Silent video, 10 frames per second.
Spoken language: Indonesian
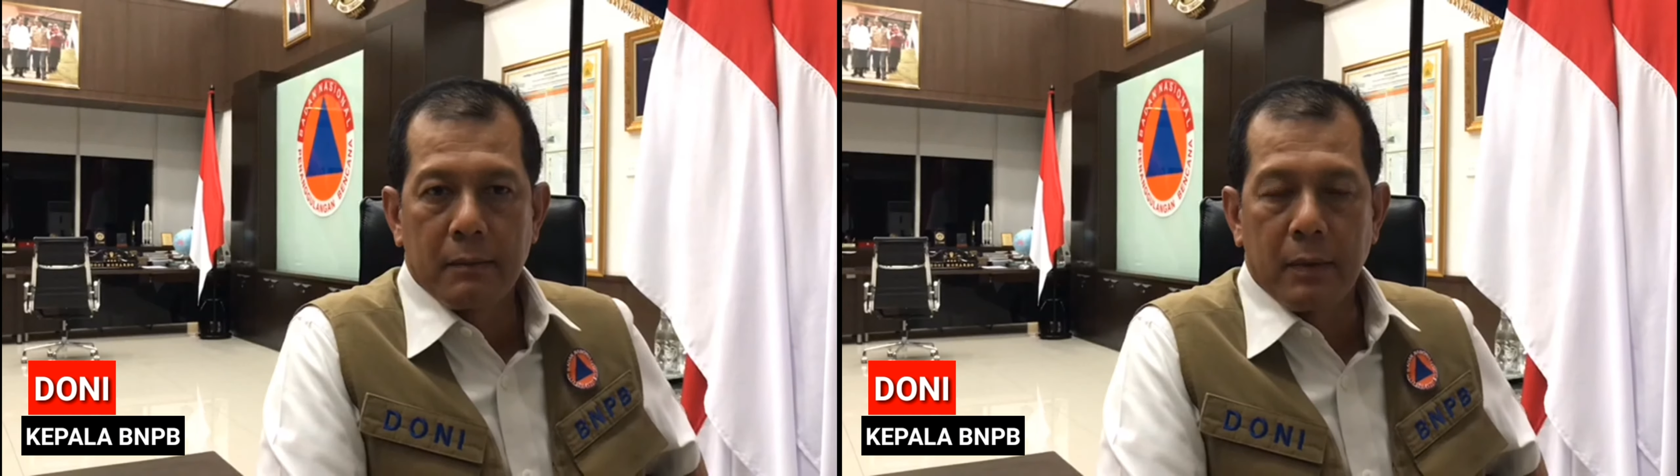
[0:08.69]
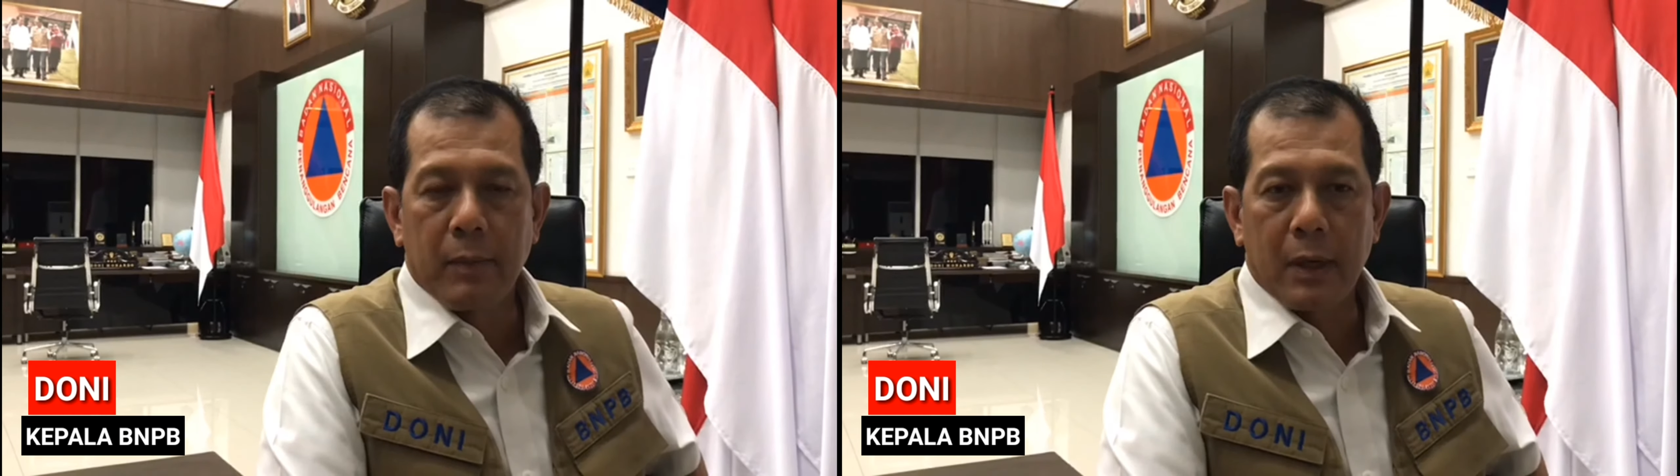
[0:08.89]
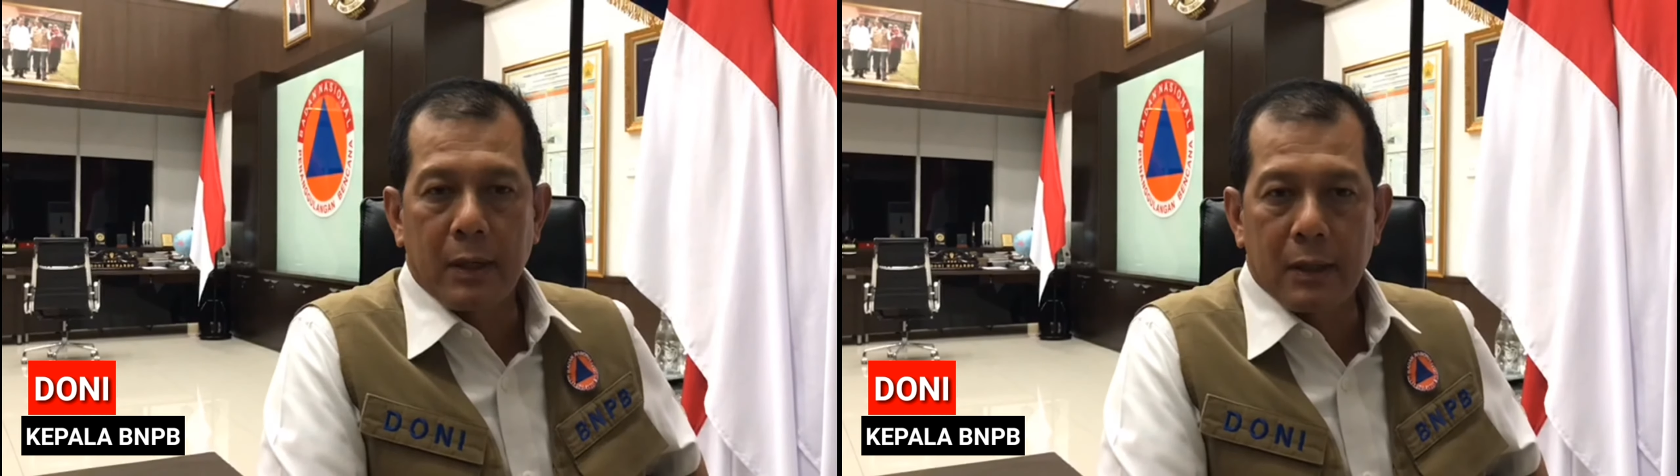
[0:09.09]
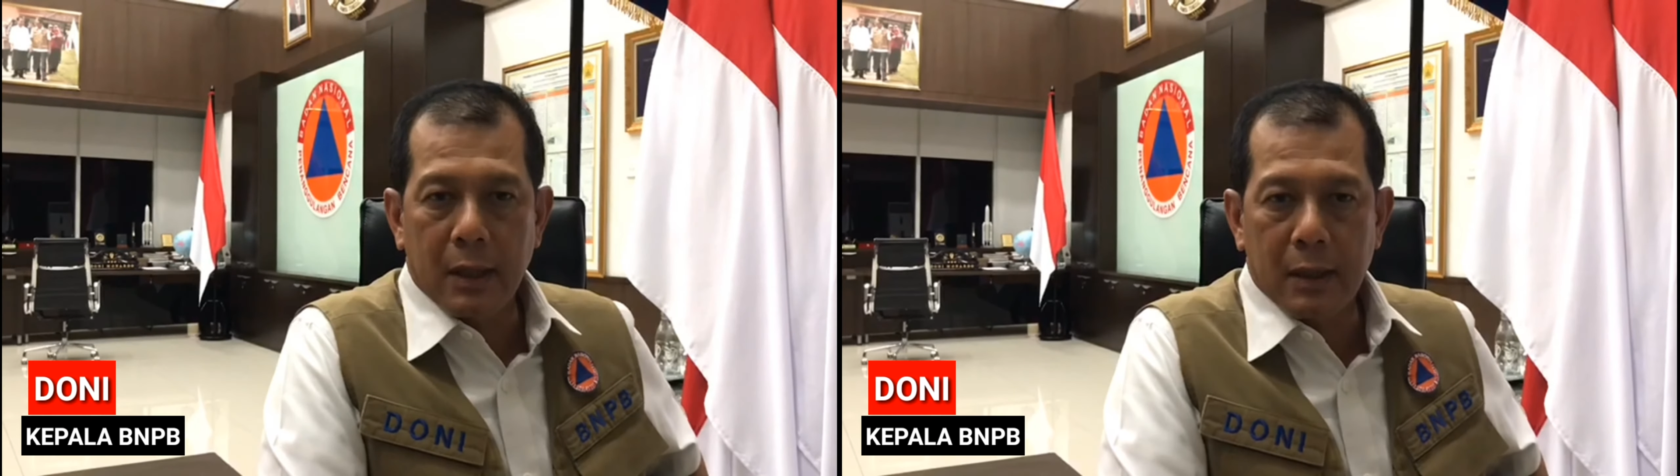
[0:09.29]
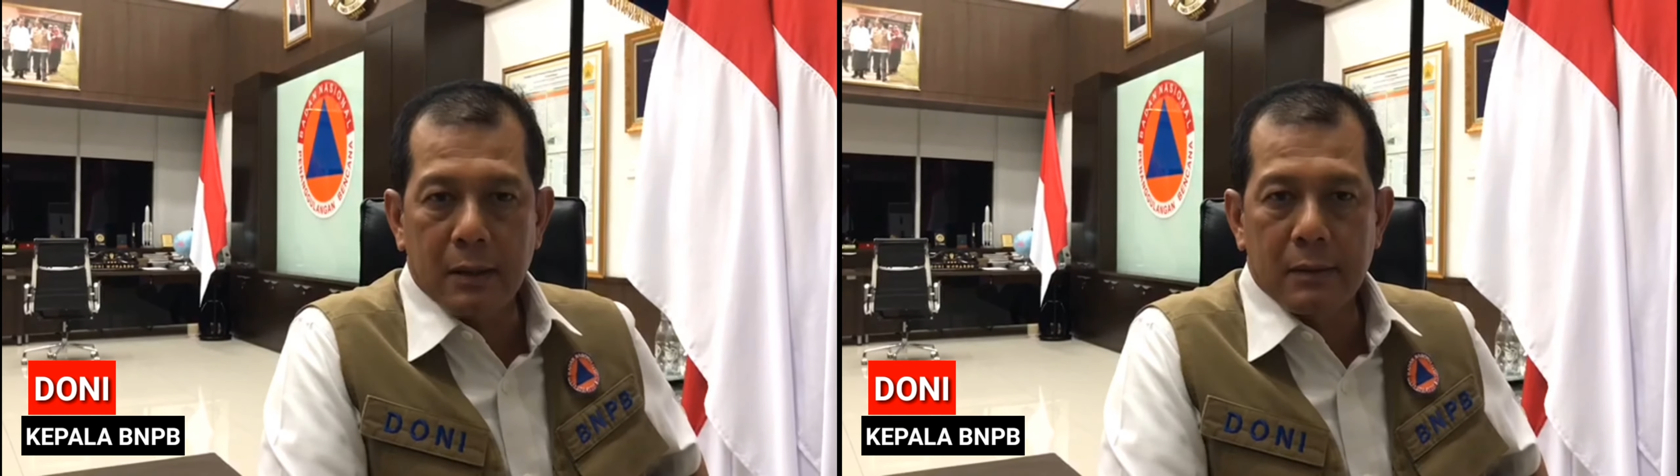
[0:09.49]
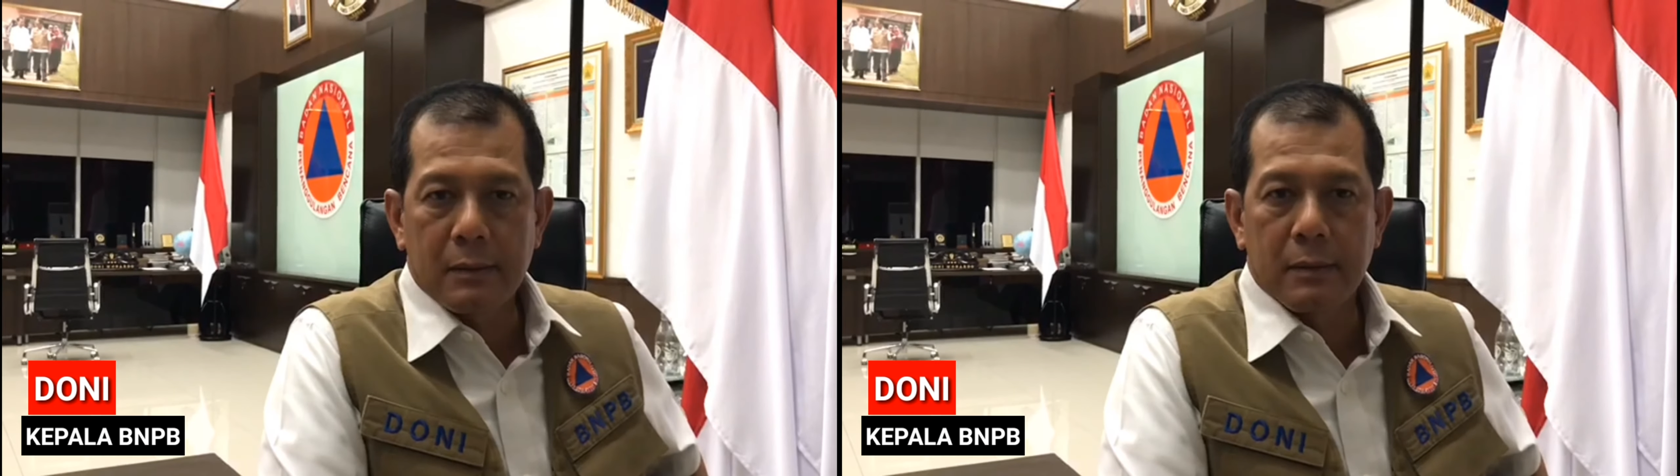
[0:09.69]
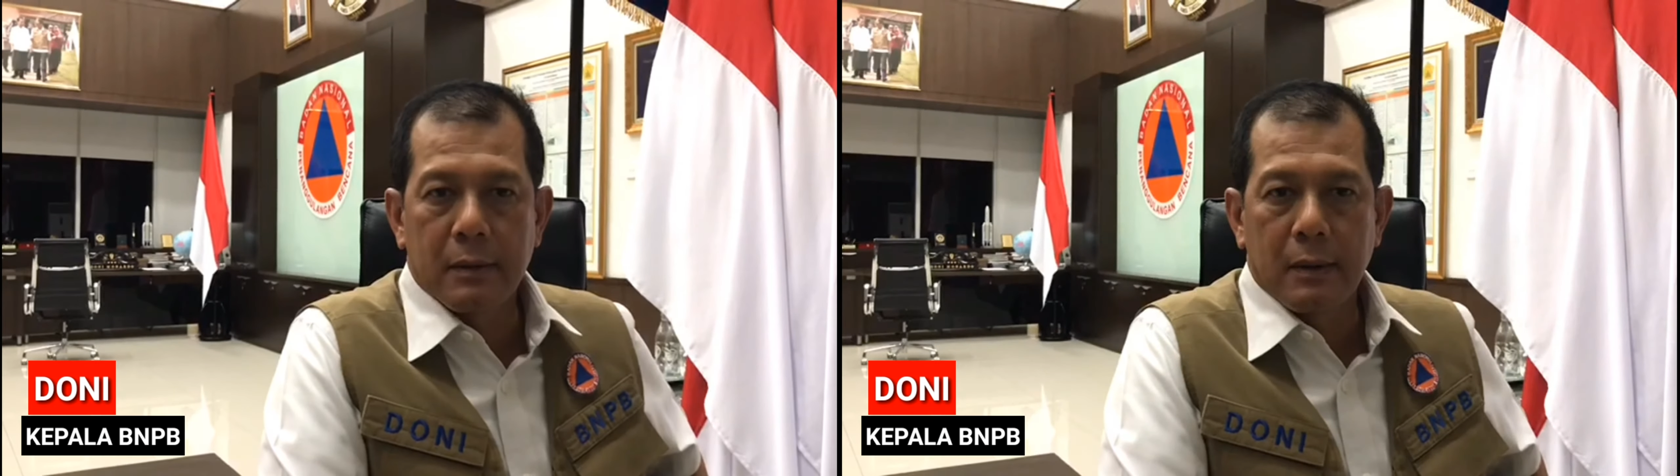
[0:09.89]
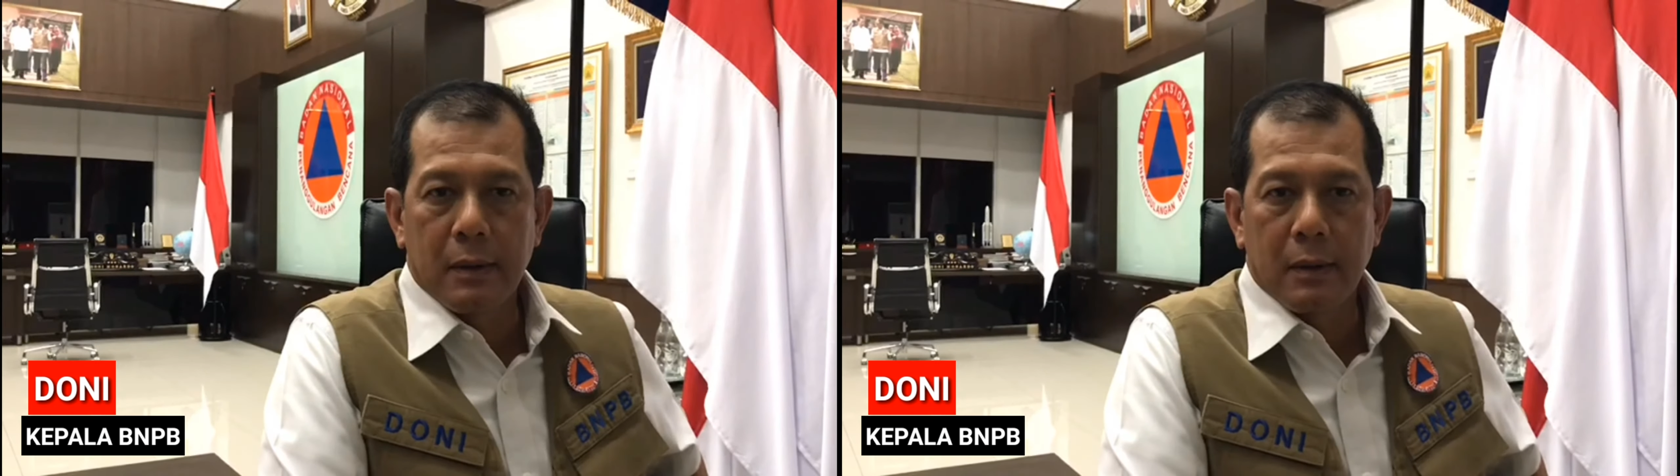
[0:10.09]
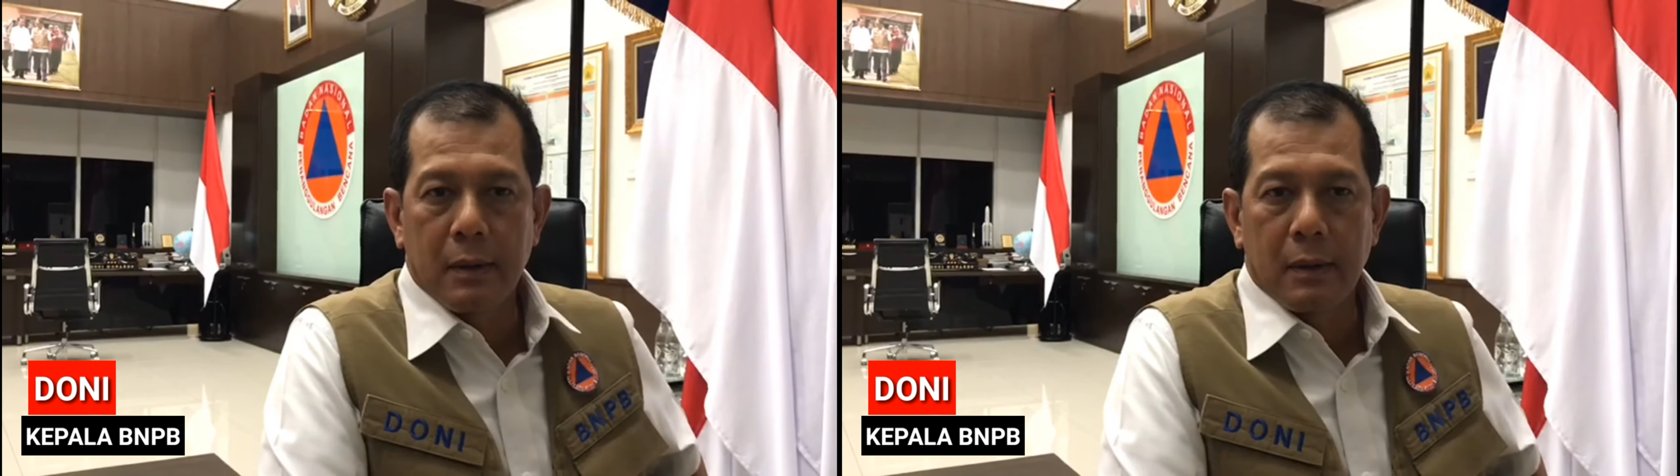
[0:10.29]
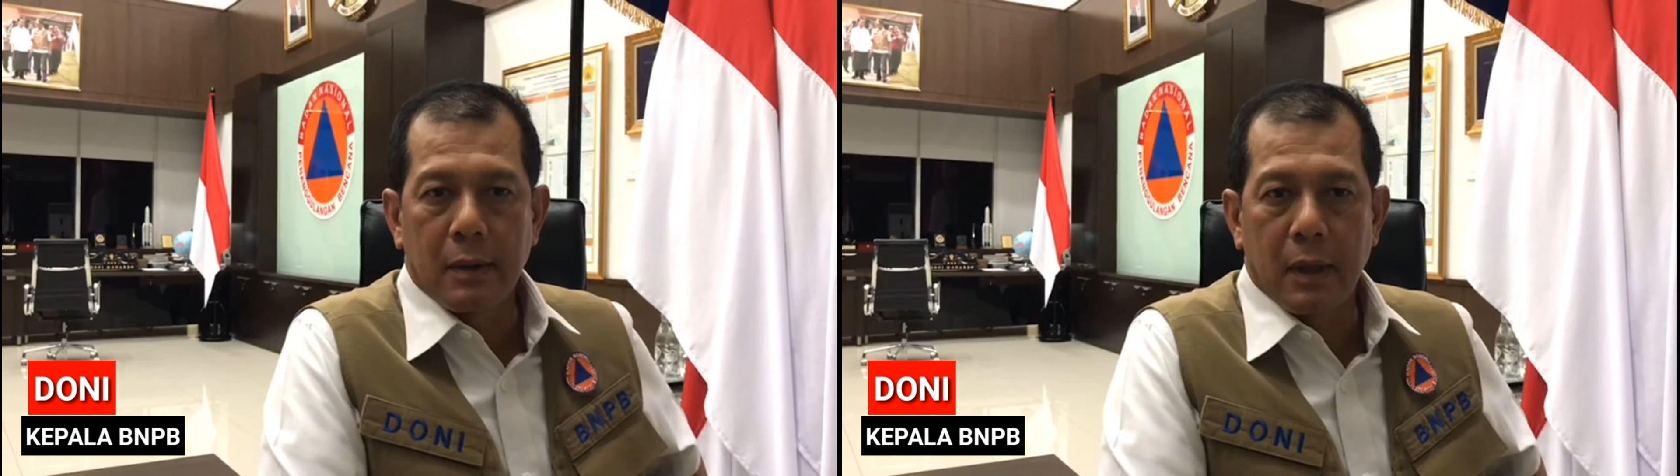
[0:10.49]
pemerintah
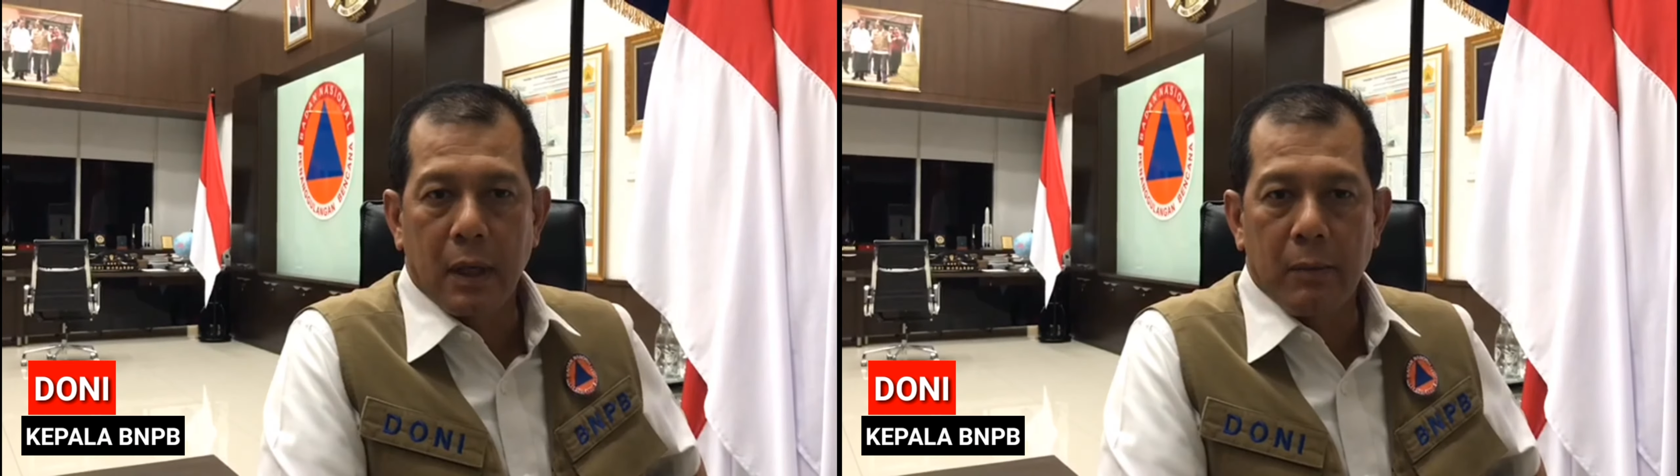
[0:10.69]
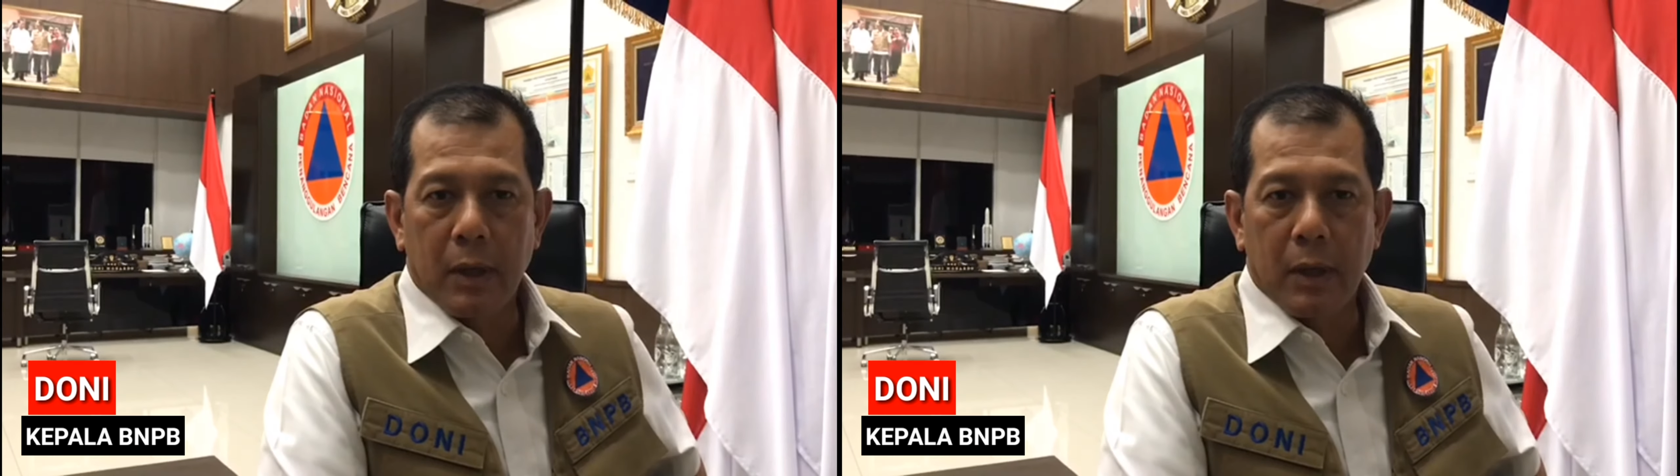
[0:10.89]
dalam